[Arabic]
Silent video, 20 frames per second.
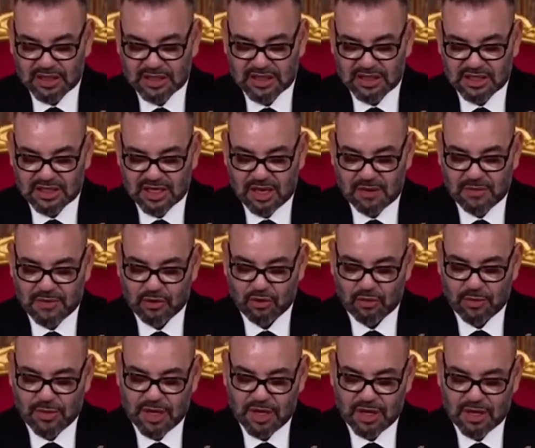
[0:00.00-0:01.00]

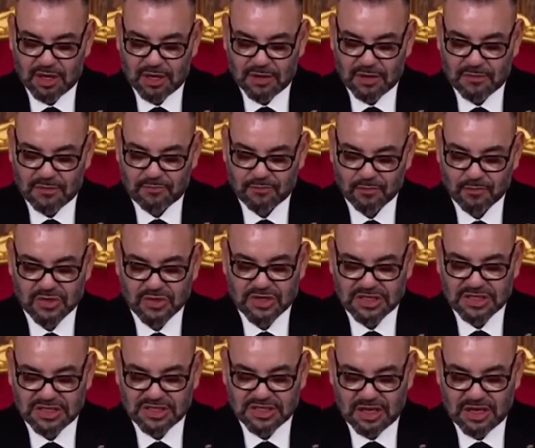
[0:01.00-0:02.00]
تتزامن مع
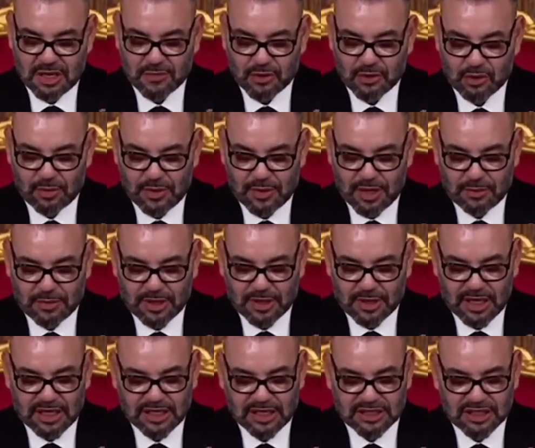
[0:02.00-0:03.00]
وتتزامن مع
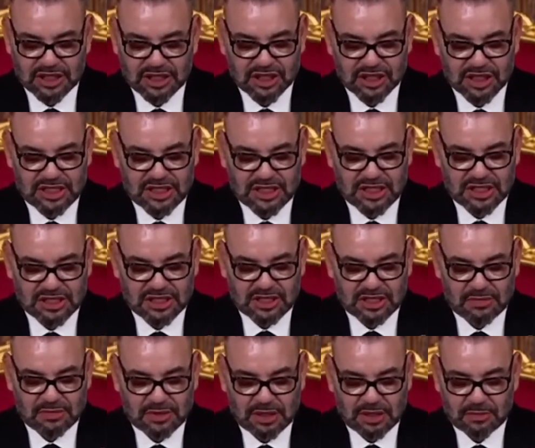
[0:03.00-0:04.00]
مرحلة جديدة
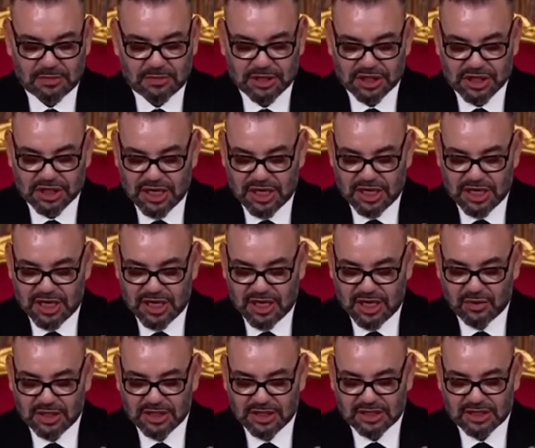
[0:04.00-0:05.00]
من
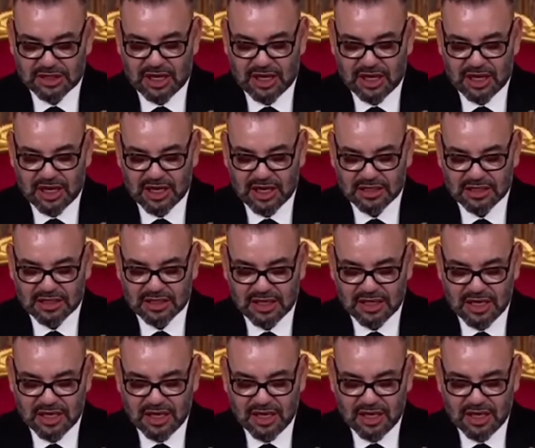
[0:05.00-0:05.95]
المشاريع والإصلاحات